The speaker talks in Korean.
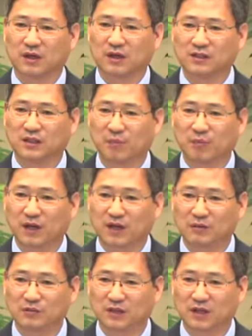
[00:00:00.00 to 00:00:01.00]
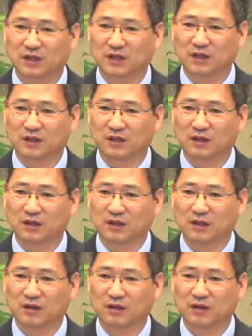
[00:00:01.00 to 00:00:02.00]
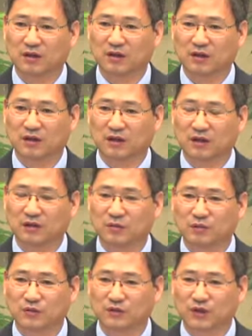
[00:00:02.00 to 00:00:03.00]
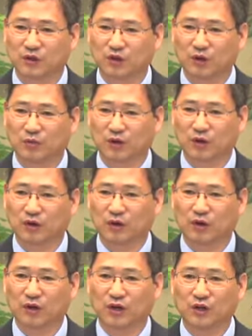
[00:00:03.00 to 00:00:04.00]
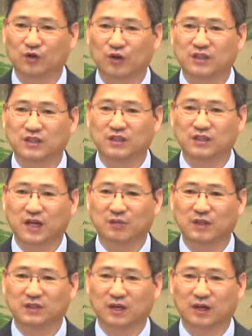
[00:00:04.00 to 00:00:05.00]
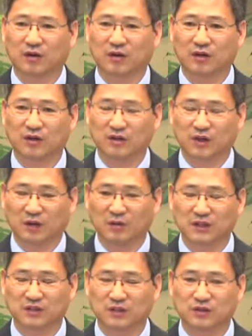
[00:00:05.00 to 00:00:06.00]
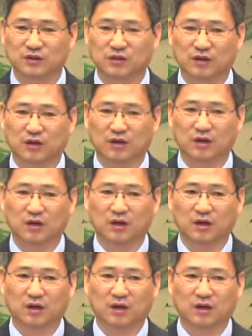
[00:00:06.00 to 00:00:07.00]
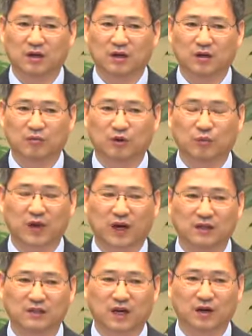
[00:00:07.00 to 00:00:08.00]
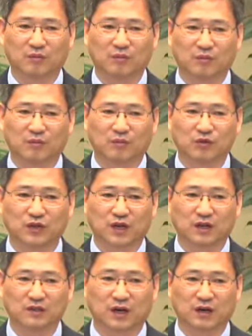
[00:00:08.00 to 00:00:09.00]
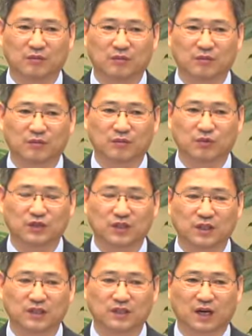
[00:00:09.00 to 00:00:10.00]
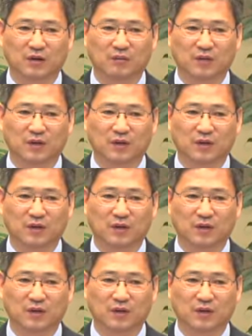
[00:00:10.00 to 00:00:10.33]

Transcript: 천명 남짓 때는 그런 성도들이 모여도요 뒤처진 사람이 있잖아요. 얼마든지 있죠. 불평하는 사람, 부정하는 사람, 부정적인 사람,